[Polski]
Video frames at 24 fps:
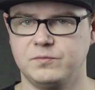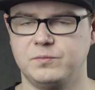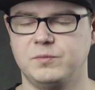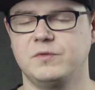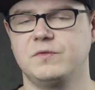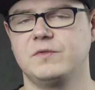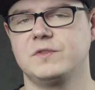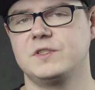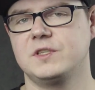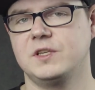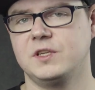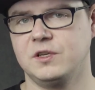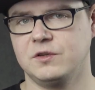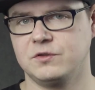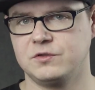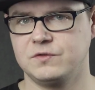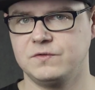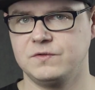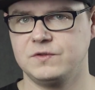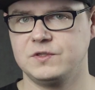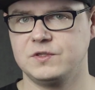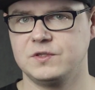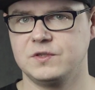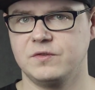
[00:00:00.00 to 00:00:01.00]
Powodzenia
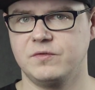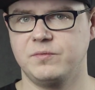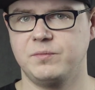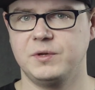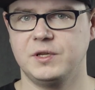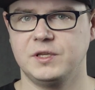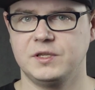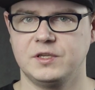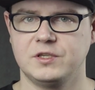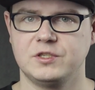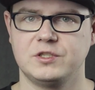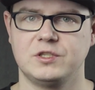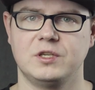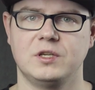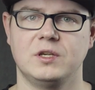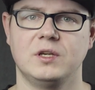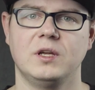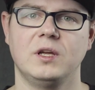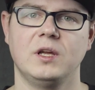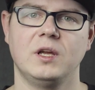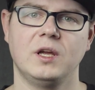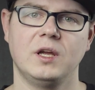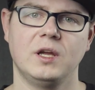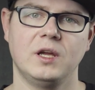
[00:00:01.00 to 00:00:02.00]
oczywiście w
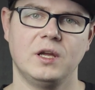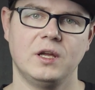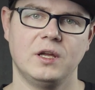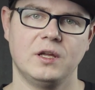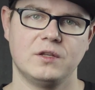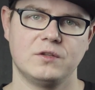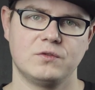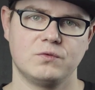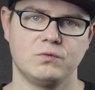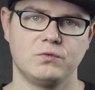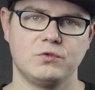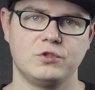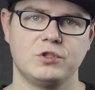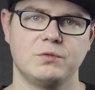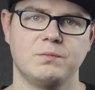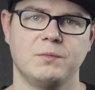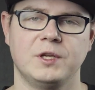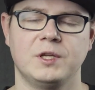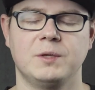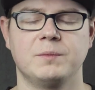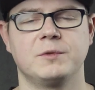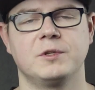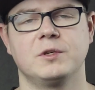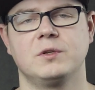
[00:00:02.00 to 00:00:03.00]
plenerze z
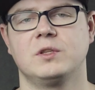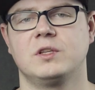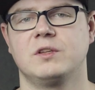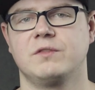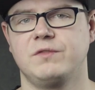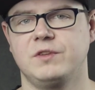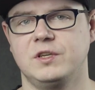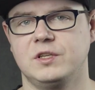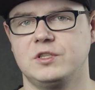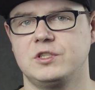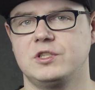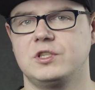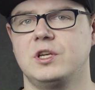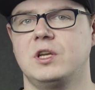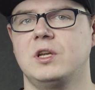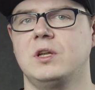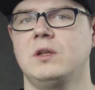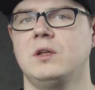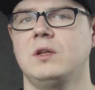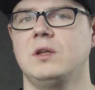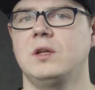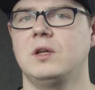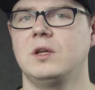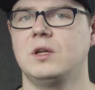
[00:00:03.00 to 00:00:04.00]
utrzymaniem tego na
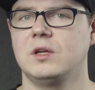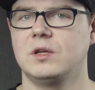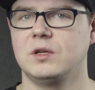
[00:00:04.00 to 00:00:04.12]
wietrze.